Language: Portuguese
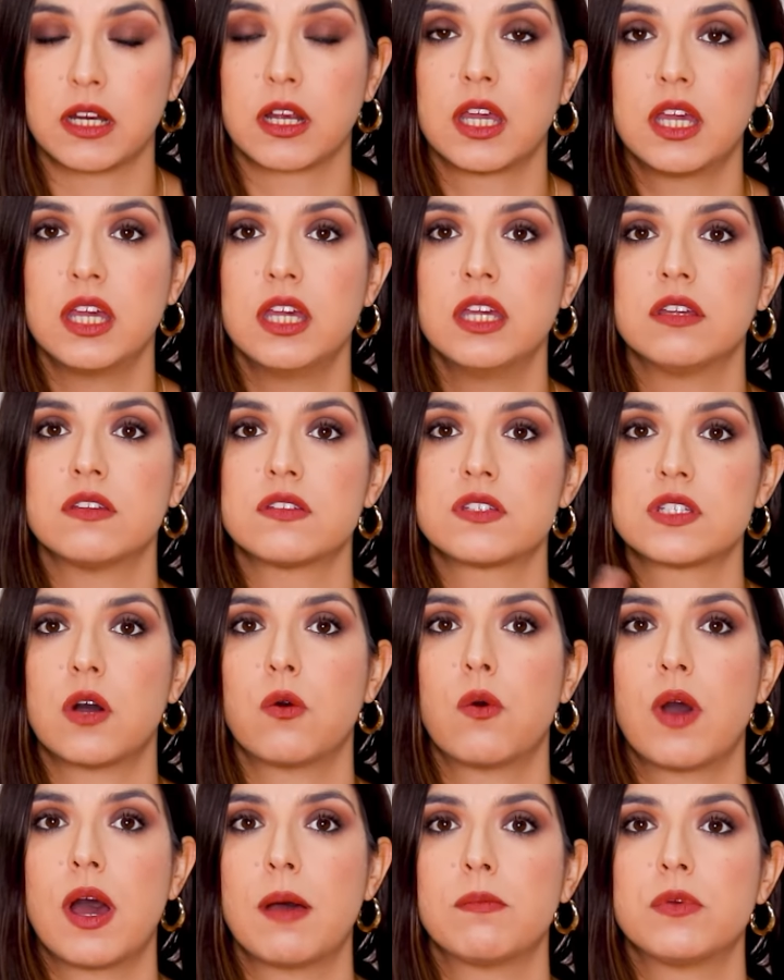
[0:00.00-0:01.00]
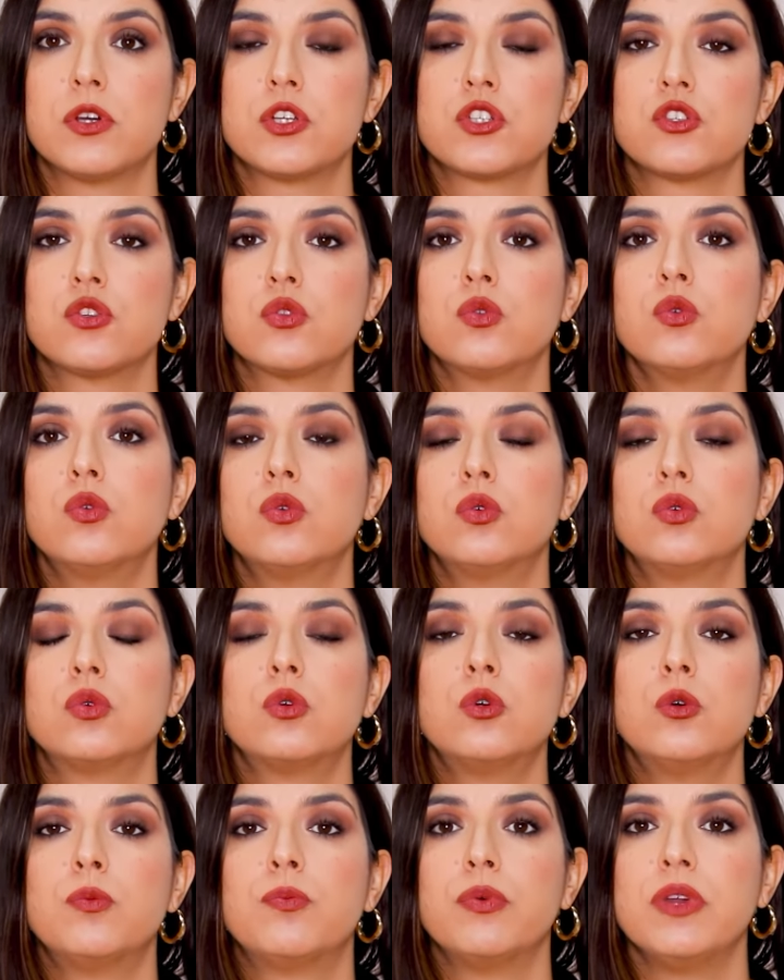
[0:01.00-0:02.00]
que são ambas do
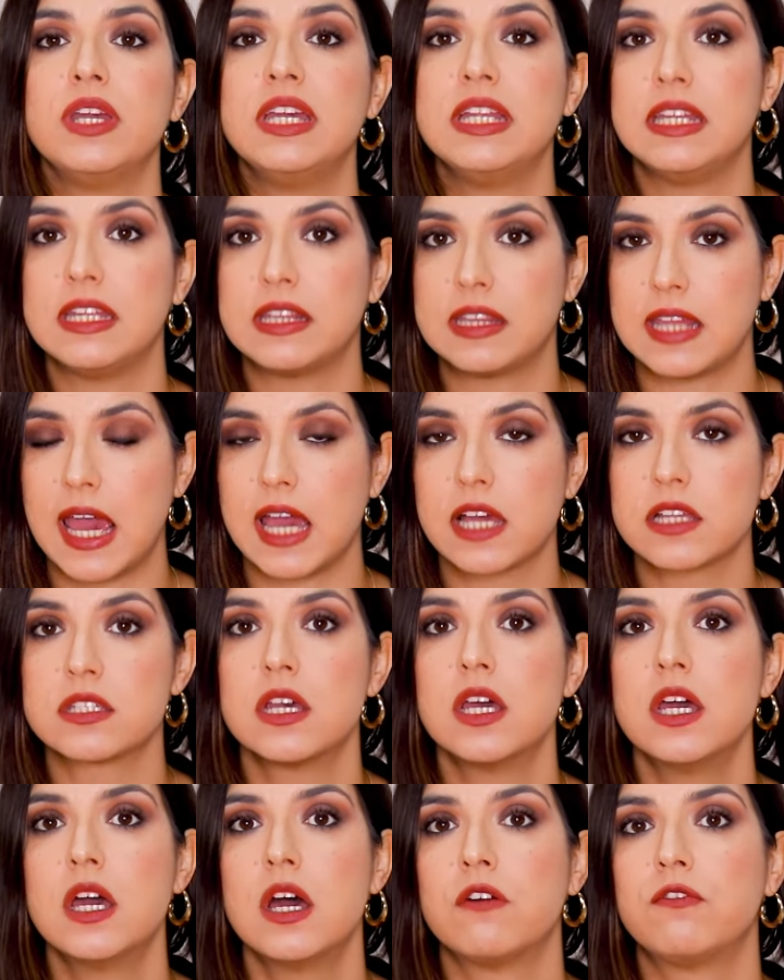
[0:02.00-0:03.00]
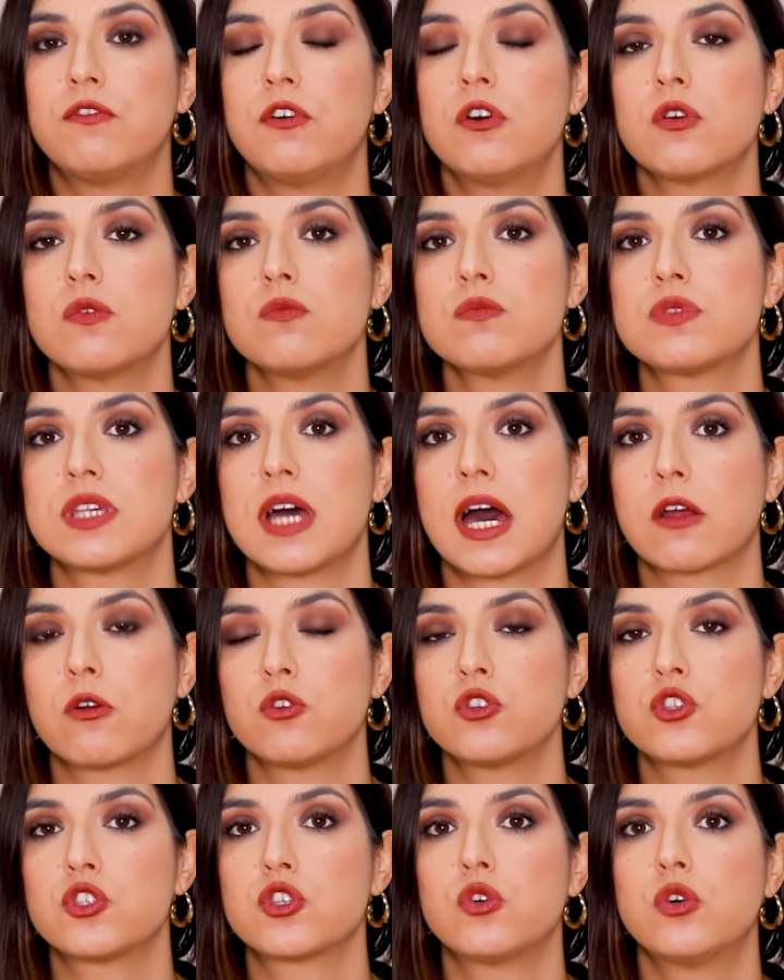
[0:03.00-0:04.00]
grupo Inditex, vão começar
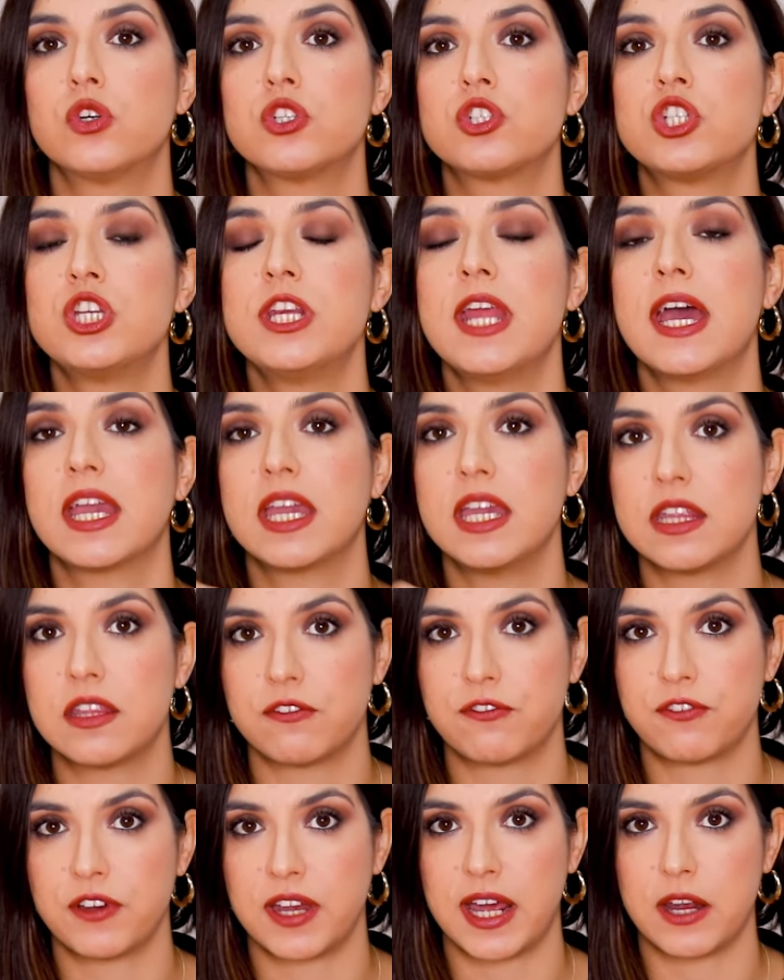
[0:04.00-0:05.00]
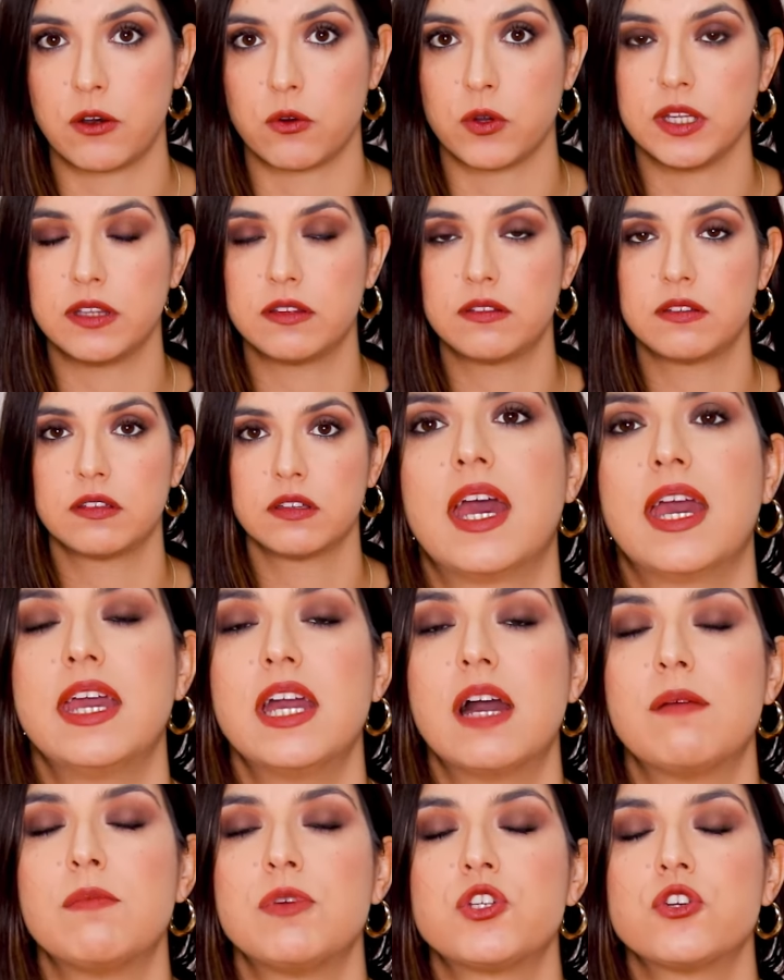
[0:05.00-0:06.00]
com descontos na quinta-feira à noite.
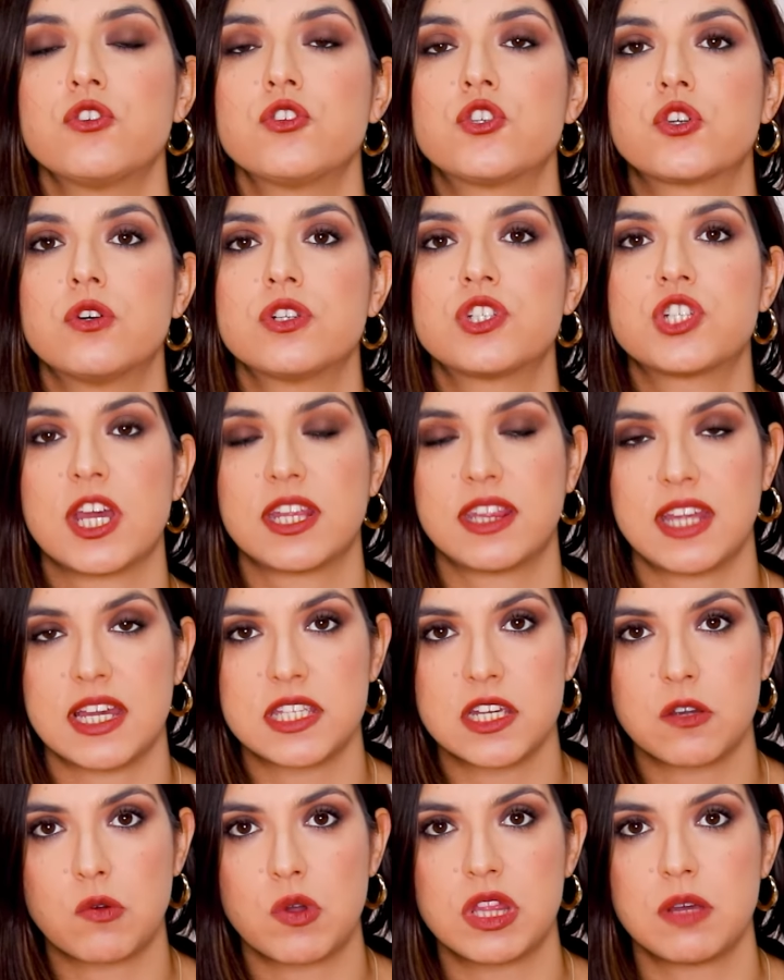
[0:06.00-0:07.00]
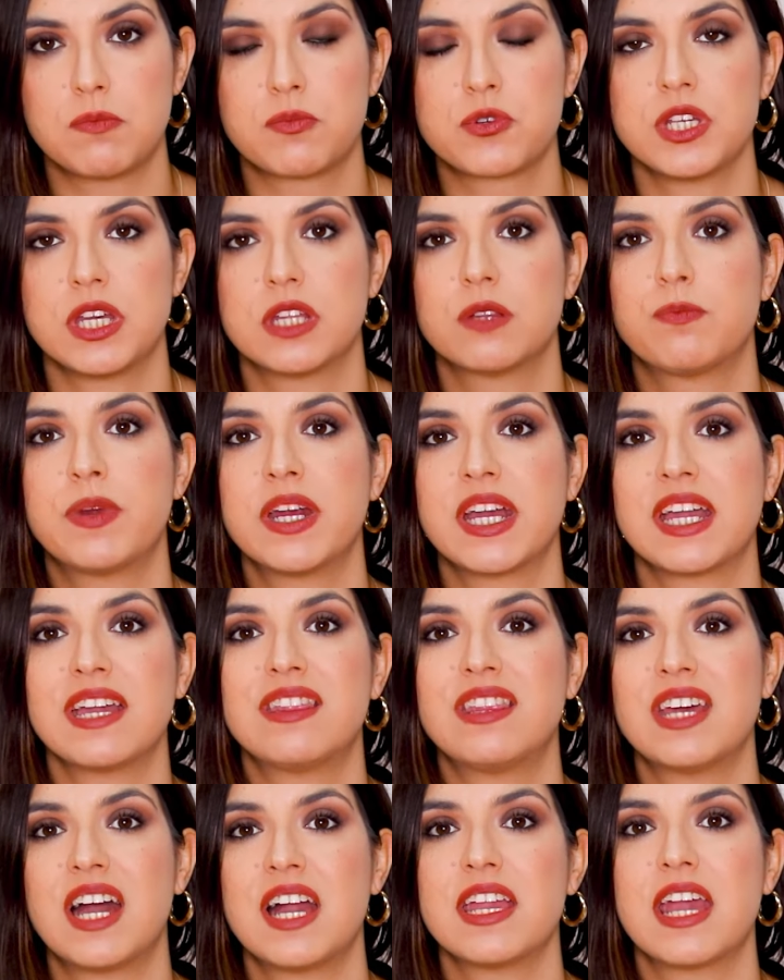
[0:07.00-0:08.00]
Em ambas são descontos até 50% para
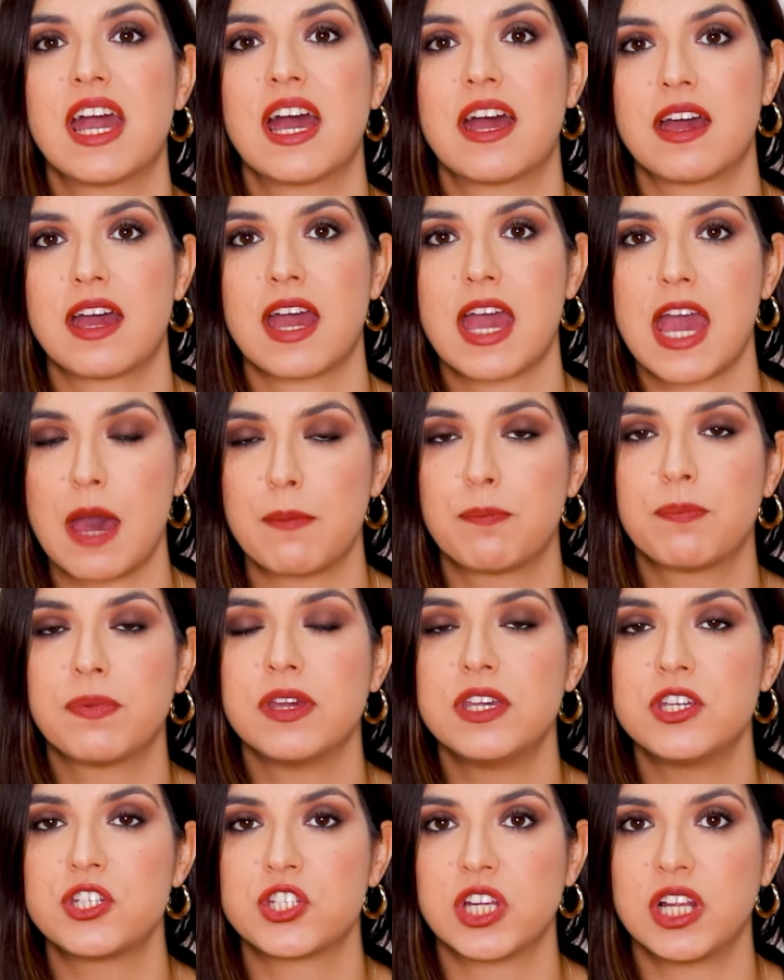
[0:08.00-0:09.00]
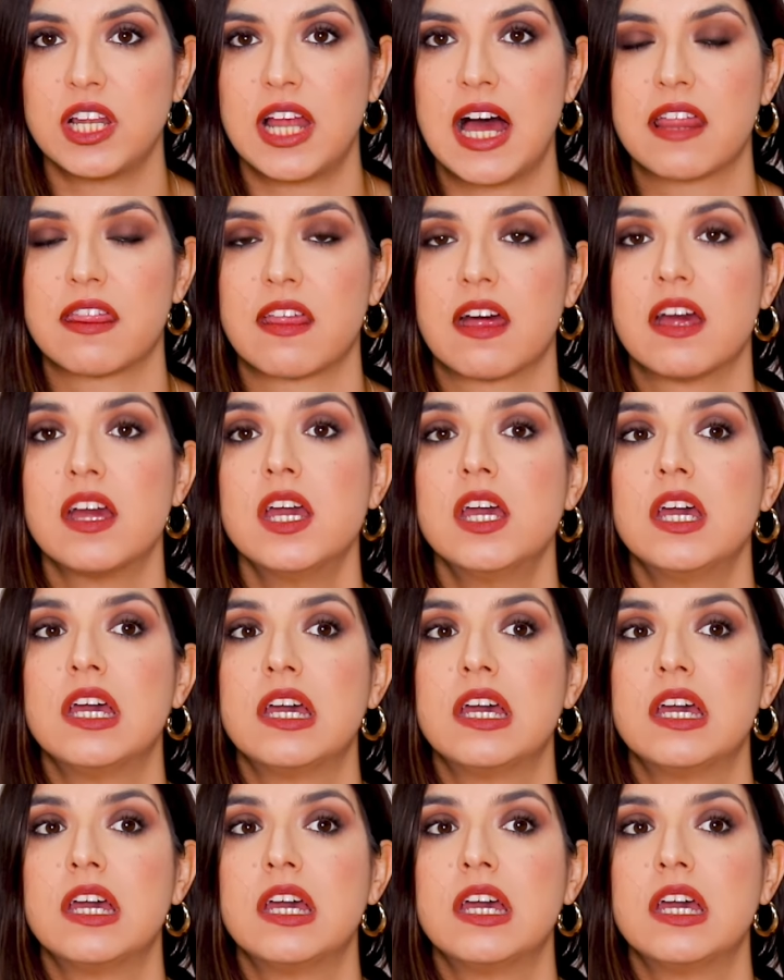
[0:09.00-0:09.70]
quem tenha a app instalada